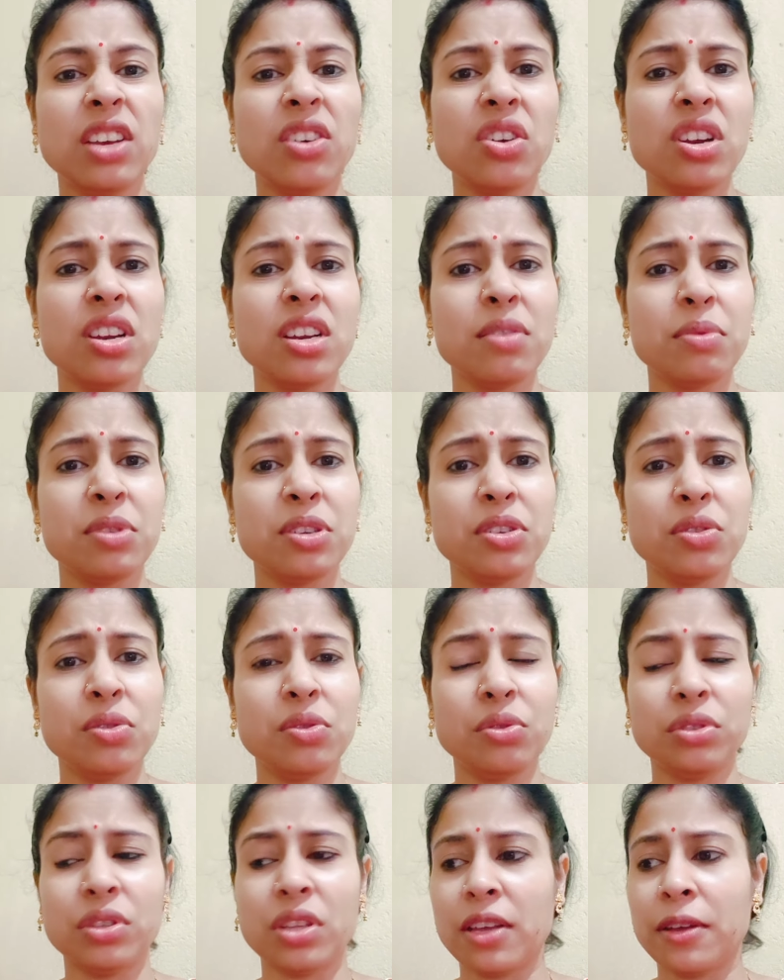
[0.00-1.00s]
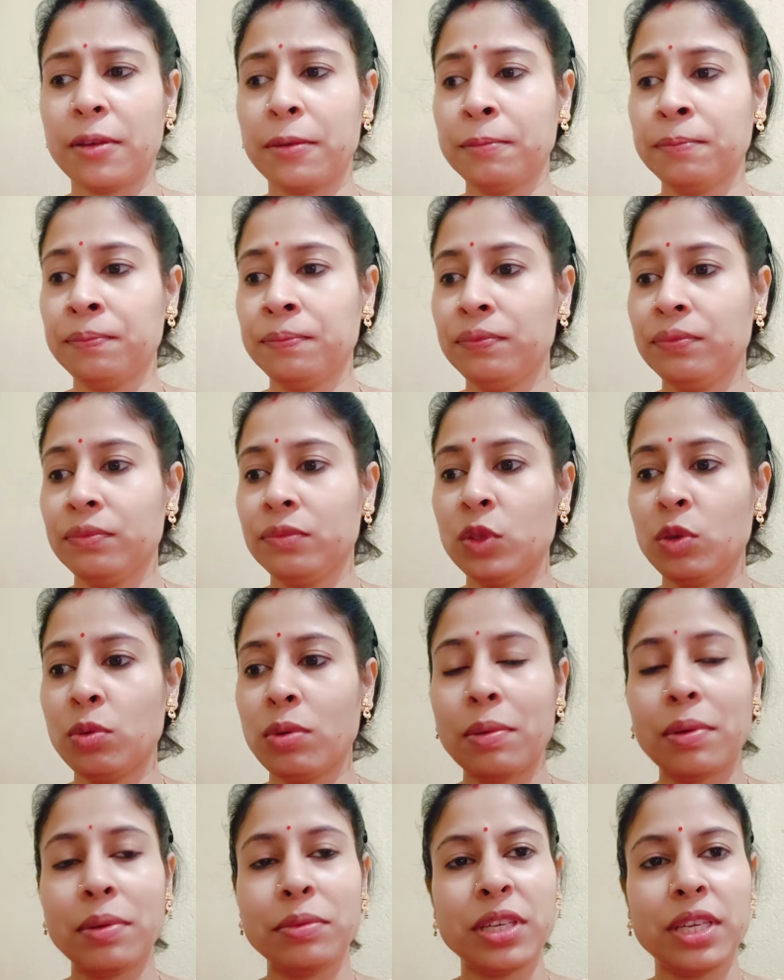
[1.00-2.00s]
ইচ্ছেই করেনি ভিডিও করতে
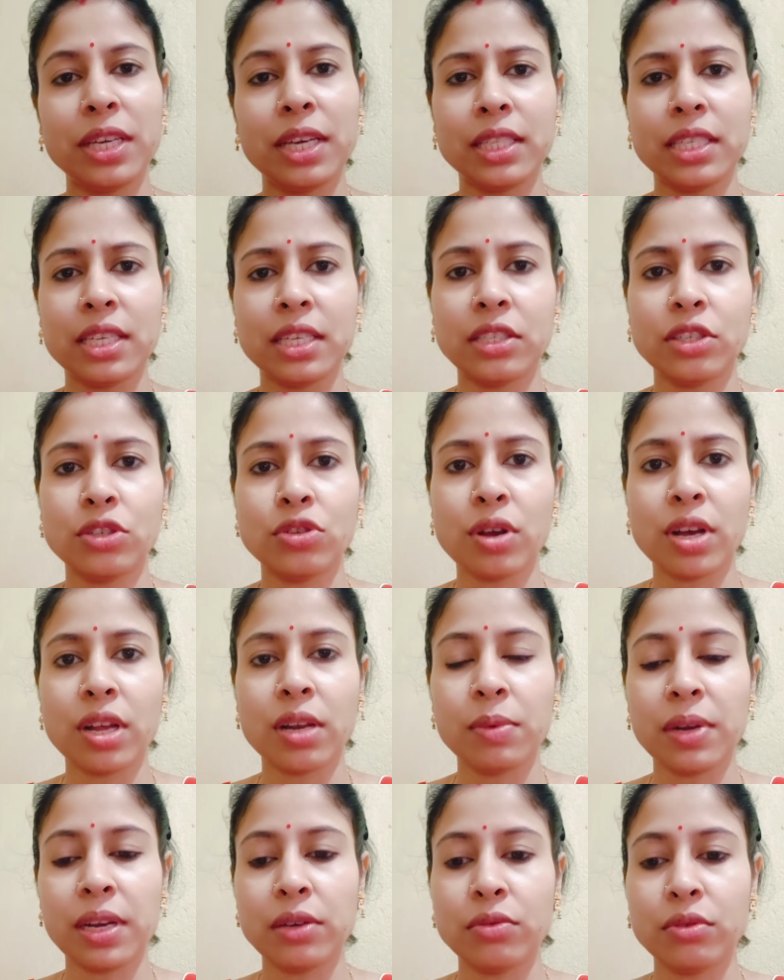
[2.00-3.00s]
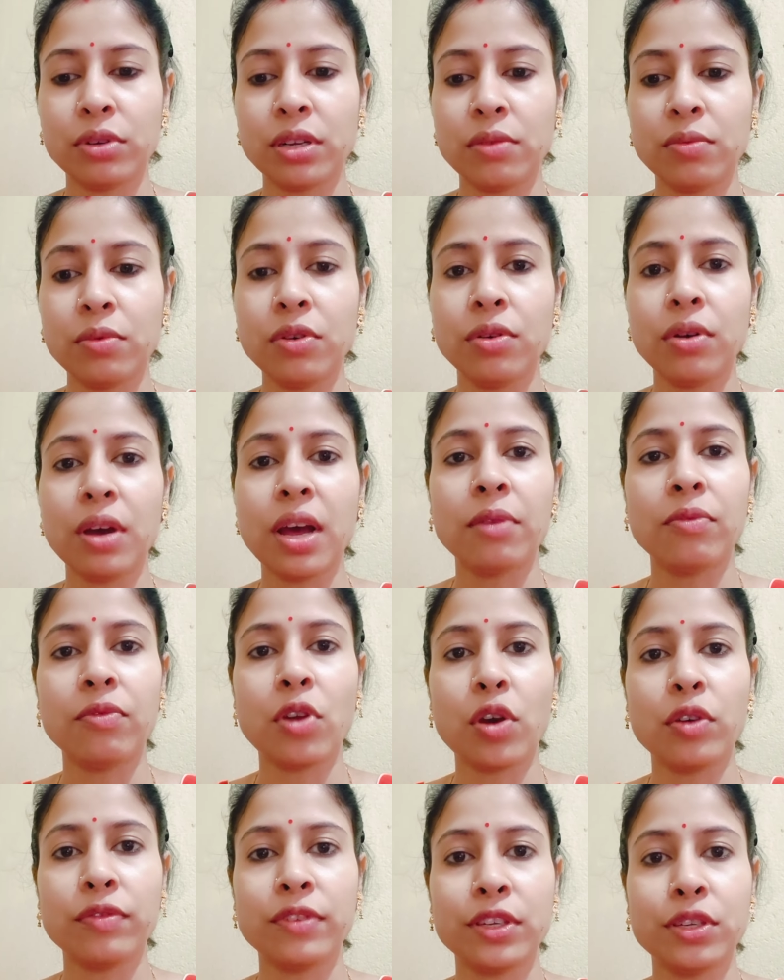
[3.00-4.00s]
তো ভাবলাম ঠিক আছে আজকে সকালবেলা করে নেবো
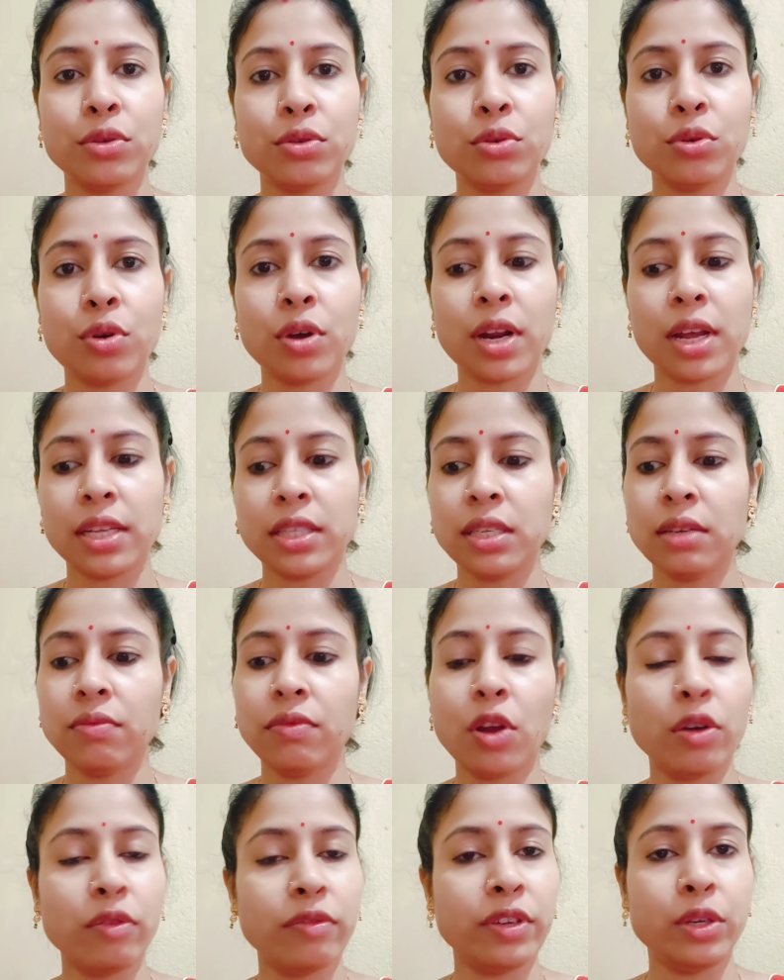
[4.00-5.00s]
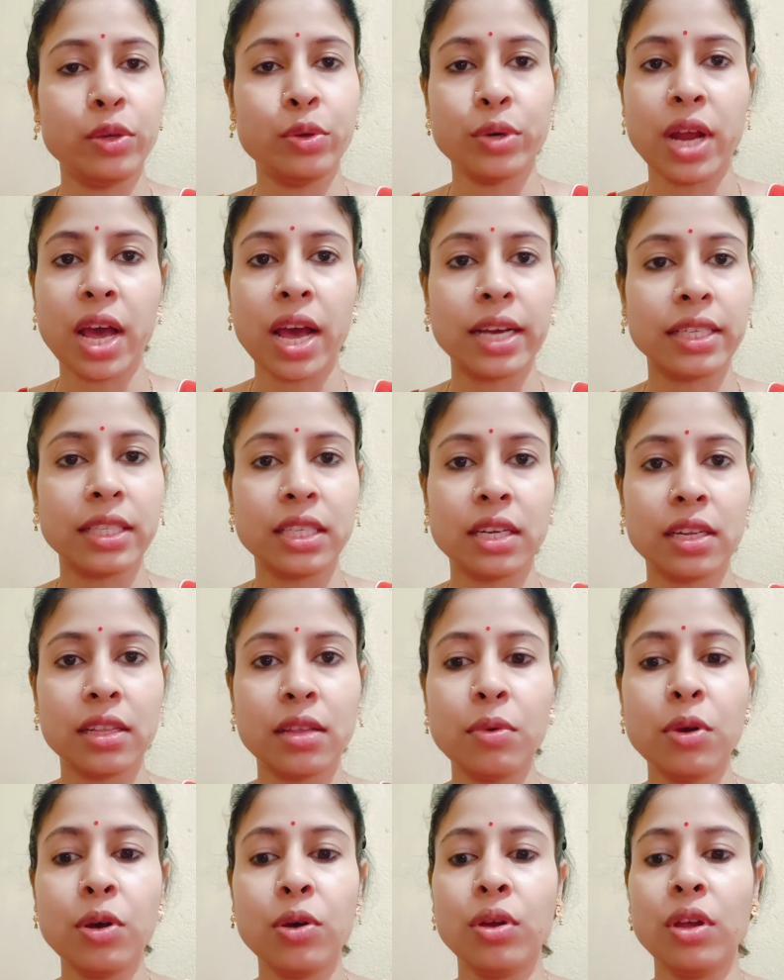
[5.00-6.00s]
আর ব্লগ ভিডিও তো করা আছে ব্লগ ভিডিওটা আগে
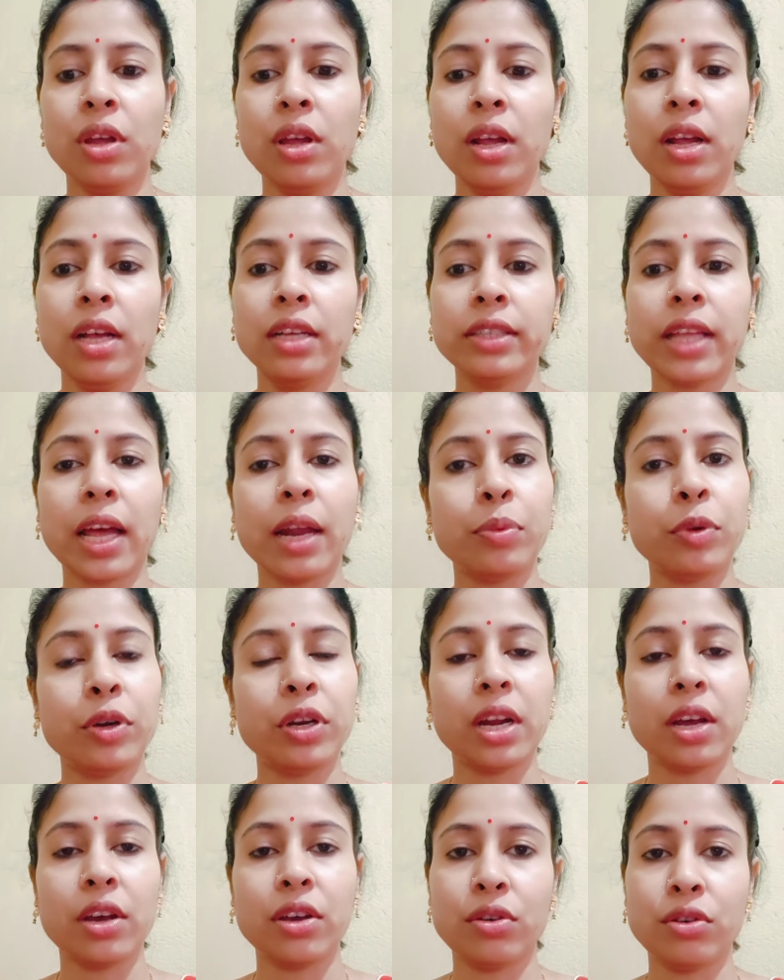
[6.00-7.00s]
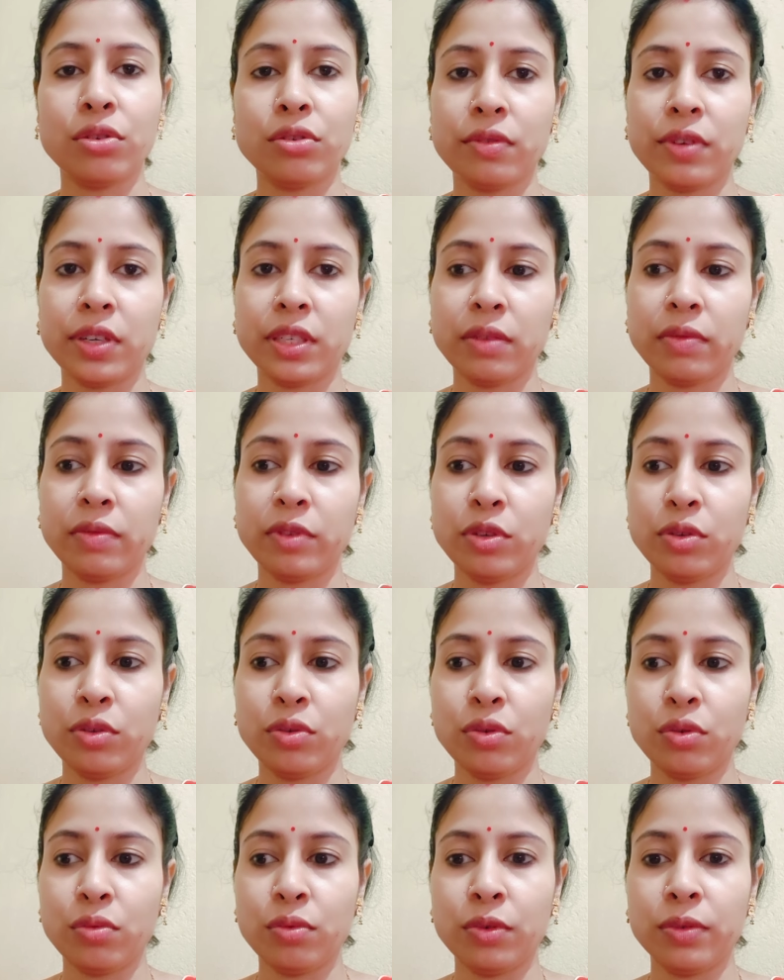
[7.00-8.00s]
ছেড়ে দেবো তারপরে না হয় কন্ট্রোভার্সি
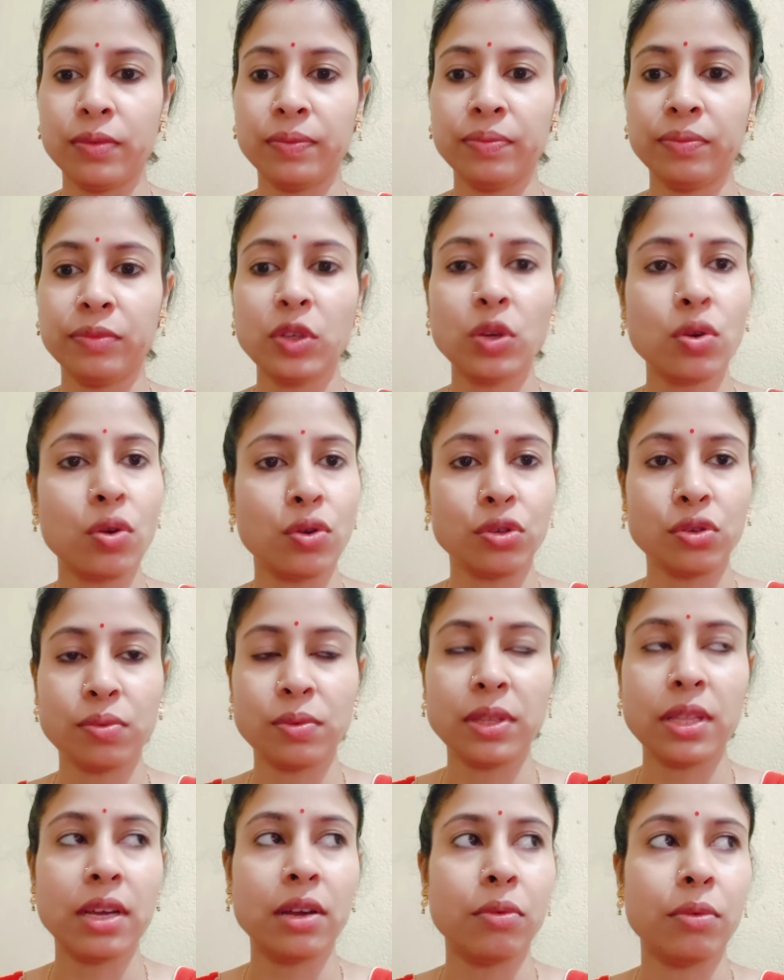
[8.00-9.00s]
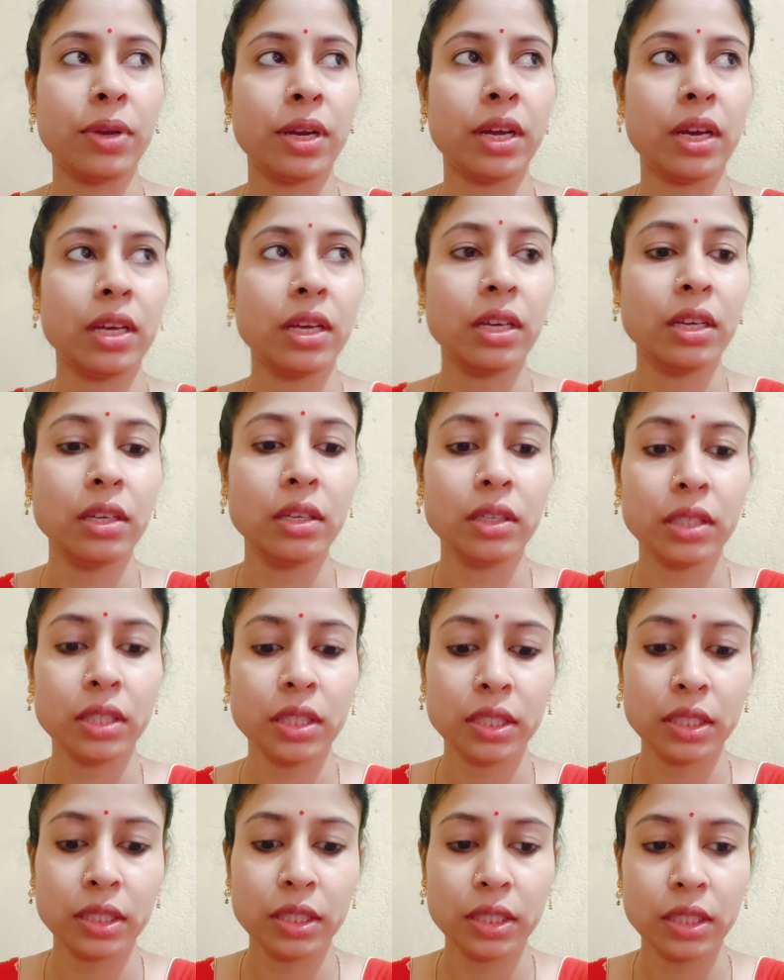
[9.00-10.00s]
ভিডিও করব। কোনো অসুবিধা হবে না
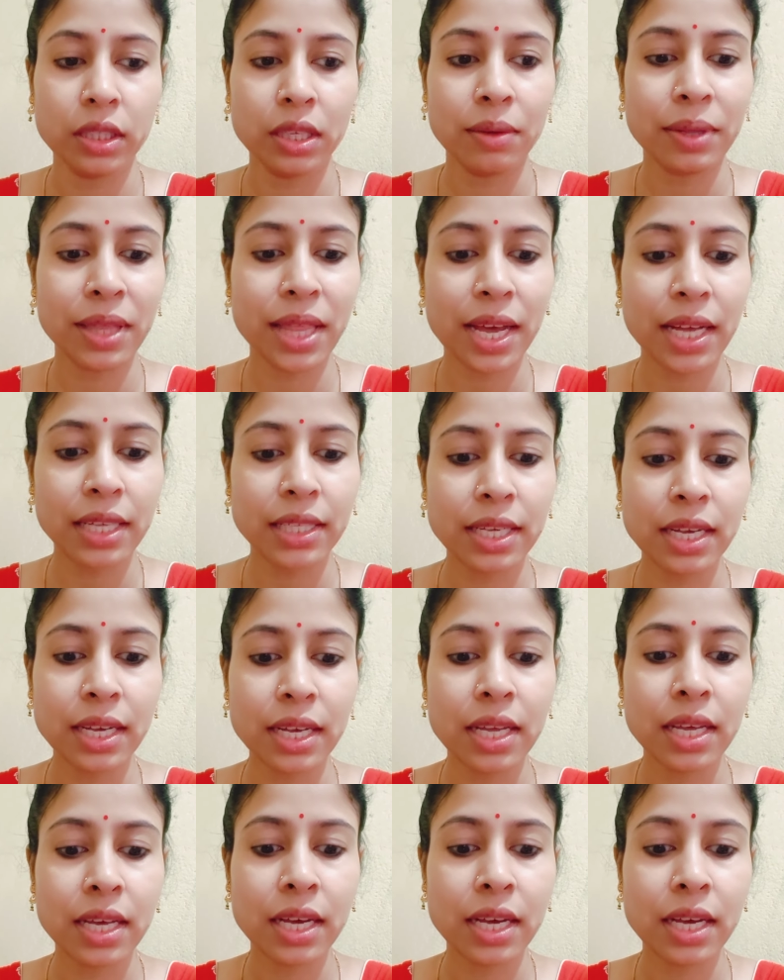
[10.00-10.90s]
এবার দেখা